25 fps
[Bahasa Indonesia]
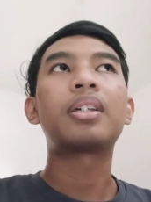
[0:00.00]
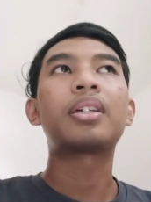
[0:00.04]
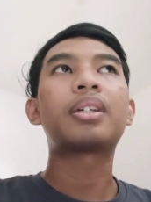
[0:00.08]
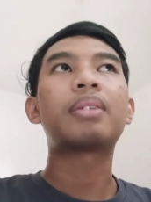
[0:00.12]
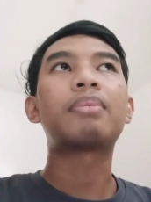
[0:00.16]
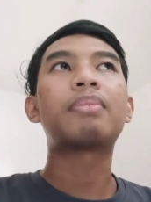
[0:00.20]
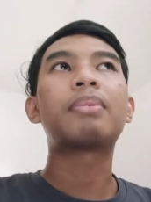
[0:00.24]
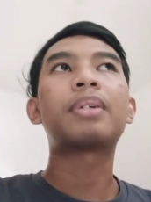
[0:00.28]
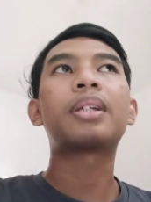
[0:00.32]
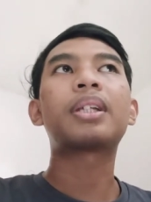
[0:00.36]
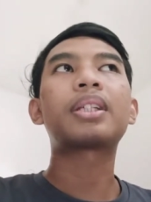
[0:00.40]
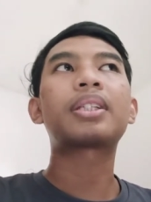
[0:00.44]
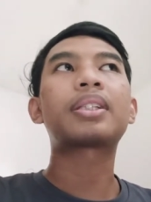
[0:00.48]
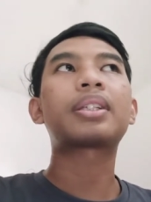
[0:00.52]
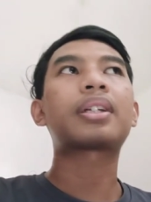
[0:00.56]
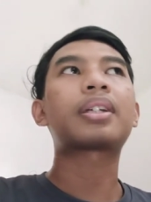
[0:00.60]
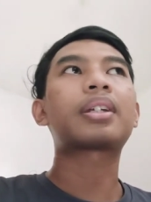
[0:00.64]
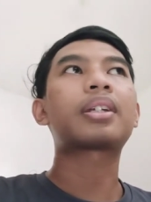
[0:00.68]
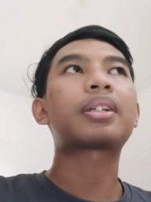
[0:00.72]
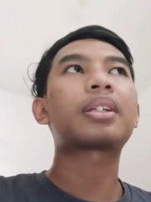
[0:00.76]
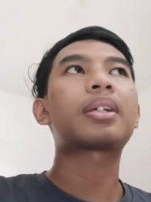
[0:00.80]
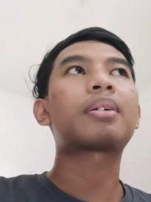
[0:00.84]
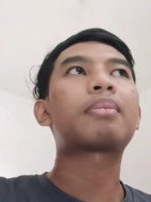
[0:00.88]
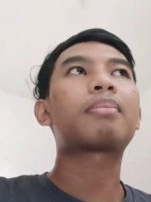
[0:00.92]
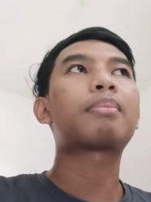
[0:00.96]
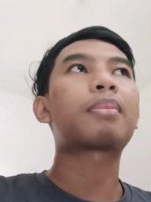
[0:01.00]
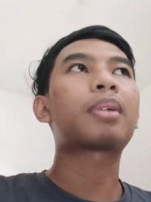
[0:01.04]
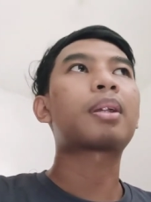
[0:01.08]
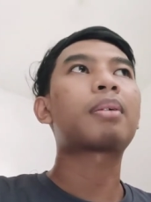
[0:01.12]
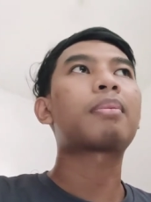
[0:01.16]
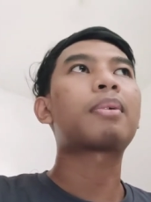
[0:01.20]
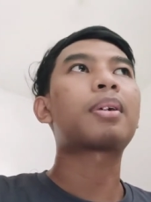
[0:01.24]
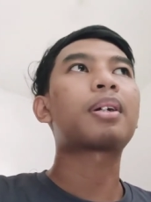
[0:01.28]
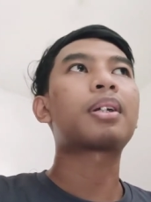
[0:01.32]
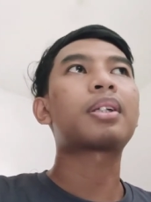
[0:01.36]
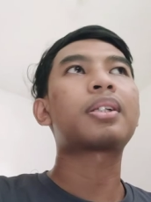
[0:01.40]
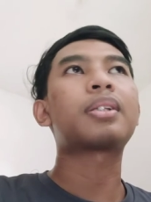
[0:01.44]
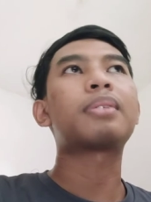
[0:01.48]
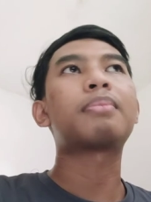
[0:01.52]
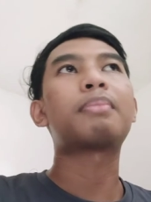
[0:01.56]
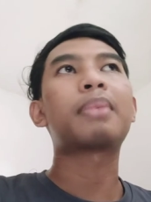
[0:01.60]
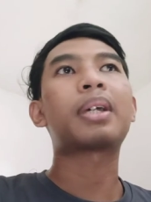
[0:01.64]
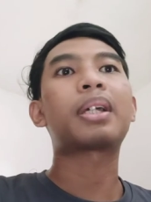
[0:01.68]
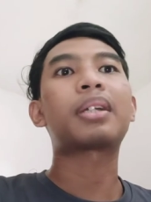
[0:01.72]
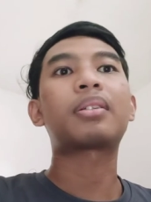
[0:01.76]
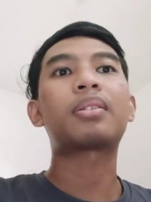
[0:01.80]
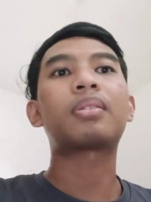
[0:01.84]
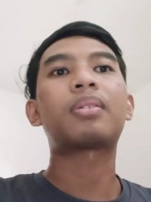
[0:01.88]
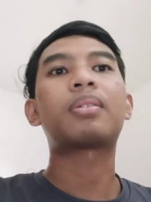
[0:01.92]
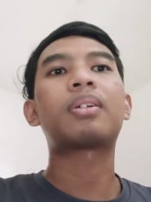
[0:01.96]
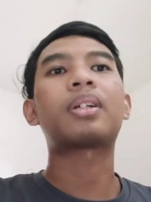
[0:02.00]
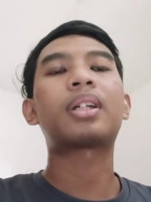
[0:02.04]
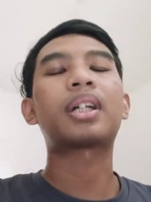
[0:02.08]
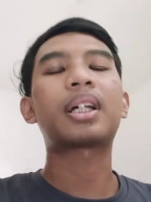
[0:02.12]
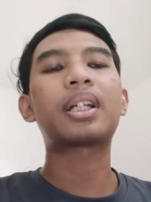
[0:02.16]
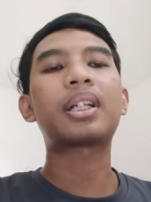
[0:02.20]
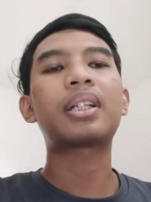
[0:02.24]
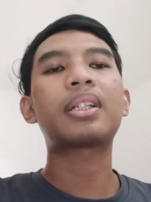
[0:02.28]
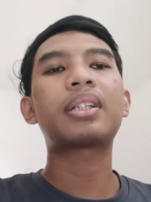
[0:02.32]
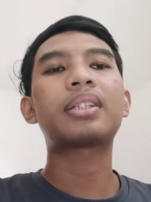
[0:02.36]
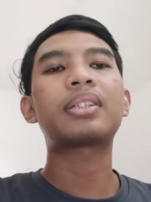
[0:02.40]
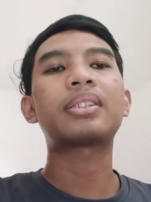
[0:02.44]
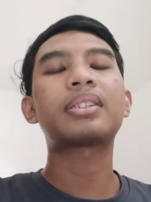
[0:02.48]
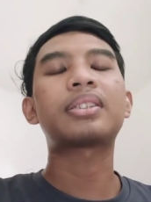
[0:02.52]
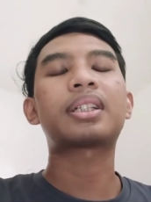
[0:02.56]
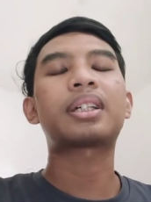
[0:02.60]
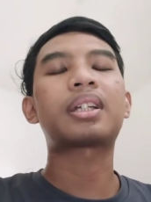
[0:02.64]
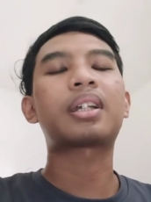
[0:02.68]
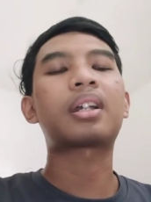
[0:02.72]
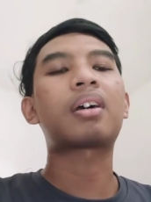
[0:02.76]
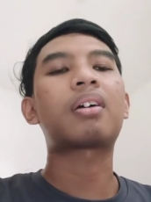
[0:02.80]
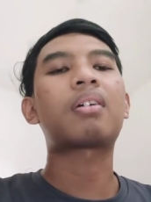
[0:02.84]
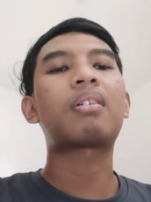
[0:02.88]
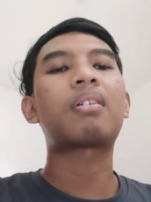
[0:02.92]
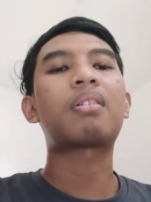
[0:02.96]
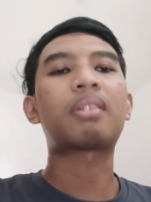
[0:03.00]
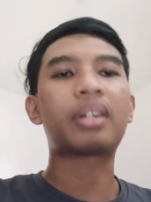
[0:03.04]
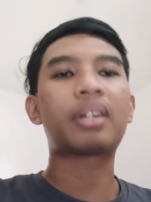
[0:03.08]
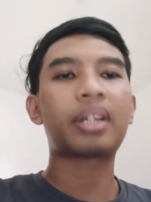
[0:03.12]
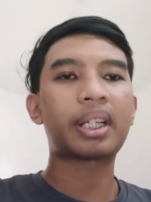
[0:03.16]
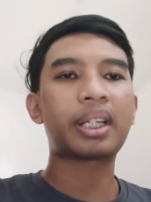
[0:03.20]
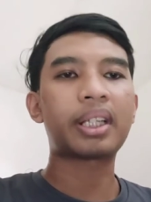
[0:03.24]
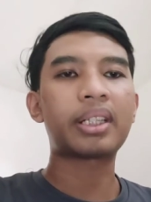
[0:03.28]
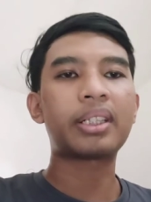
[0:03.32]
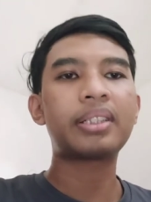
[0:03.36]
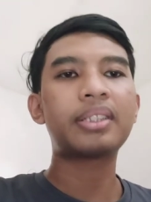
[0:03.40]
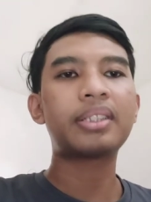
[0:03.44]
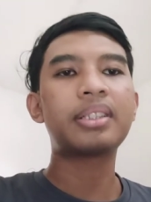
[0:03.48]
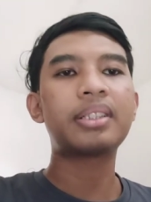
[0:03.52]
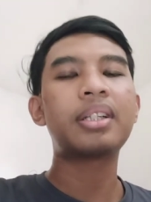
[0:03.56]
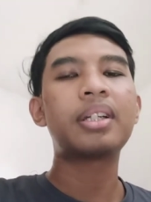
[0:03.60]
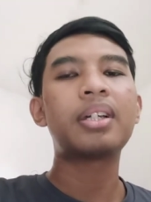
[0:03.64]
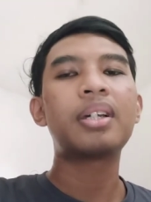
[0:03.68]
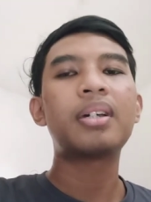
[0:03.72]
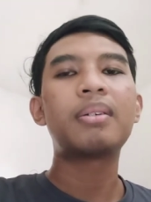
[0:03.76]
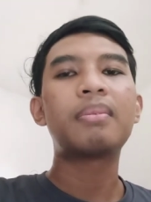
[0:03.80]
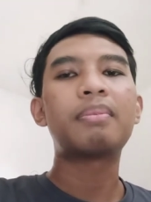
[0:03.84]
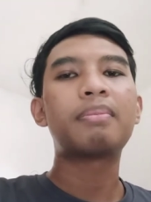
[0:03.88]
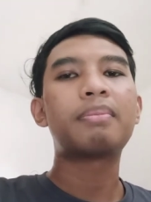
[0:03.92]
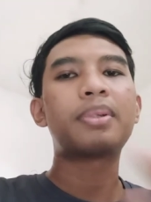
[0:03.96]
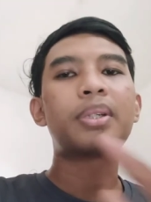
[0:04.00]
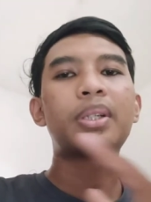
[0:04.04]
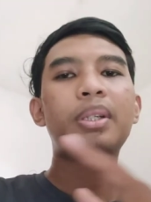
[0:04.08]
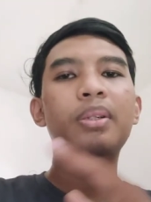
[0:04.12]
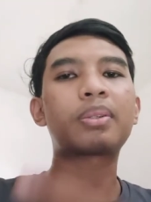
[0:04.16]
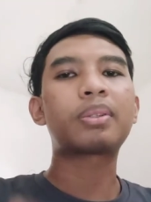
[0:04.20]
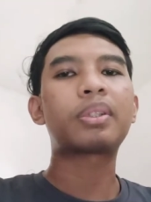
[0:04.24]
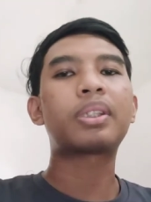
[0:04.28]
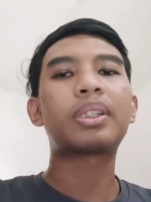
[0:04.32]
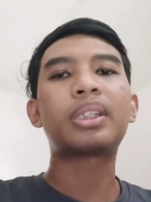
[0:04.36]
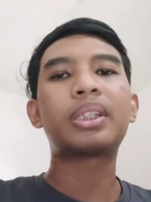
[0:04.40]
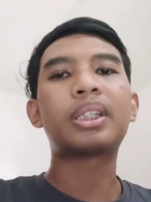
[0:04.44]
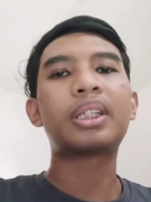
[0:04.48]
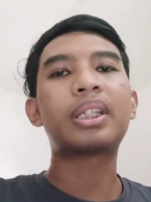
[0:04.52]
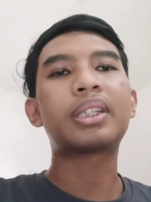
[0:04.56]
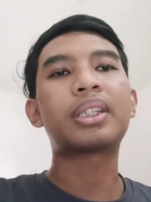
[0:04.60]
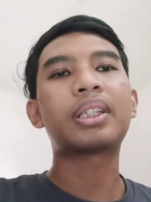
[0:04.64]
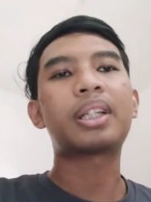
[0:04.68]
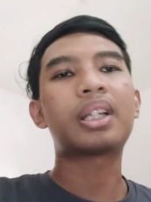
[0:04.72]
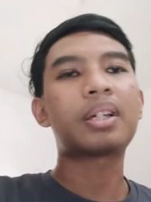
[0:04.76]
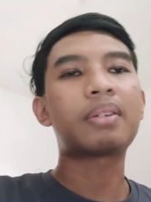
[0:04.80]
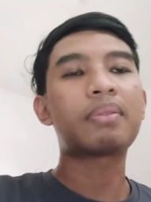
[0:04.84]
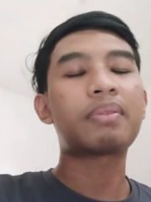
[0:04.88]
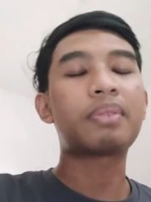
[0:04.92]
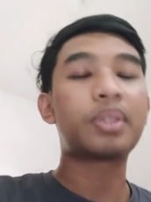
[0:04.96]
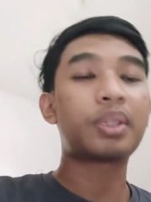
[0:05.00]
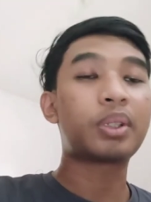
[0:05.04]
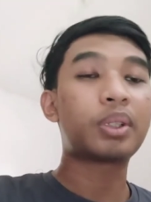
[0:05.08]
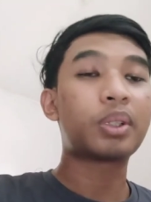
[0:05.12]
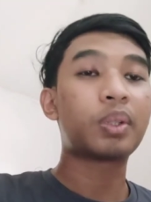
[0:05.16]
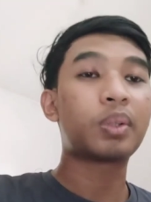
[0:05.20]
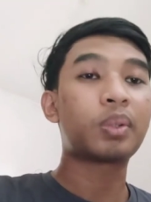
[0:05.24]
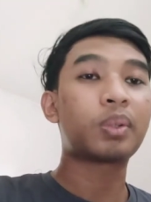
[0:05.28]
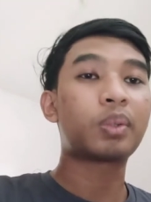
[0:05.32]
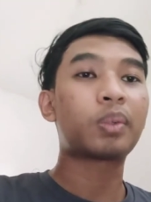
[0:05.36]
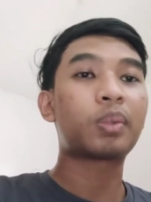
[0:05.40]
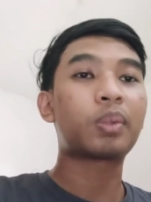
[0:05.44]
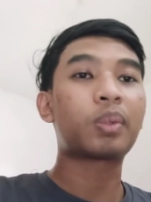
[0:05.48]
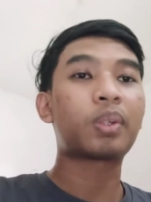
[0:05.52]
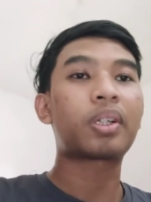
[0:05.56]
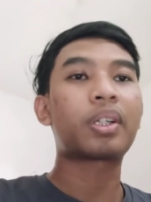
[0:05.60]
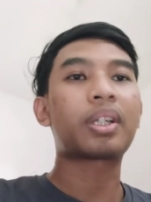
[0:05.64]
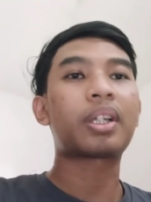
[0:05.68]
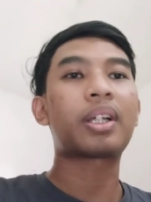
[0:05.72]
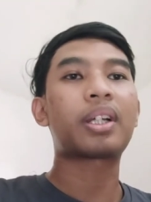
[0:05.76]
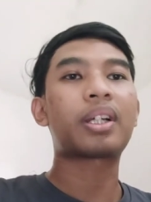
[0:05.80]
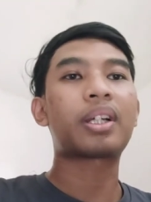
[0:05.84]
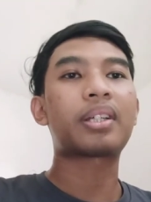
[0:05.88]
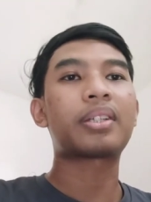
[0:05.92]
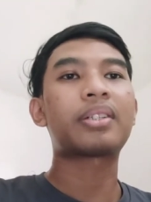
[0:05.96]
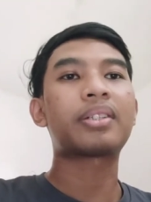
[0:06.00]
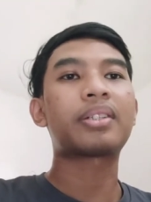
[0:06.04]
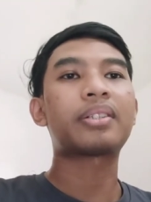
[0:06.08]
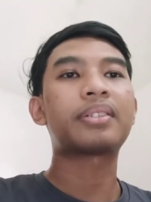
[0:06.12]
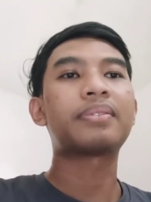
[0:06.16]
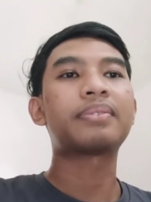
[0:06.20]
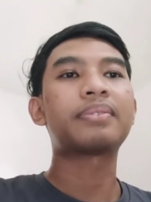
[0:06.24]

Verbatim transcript: gimana caranya melamar di McDonald secara online berikut ini adalah video tutorialnya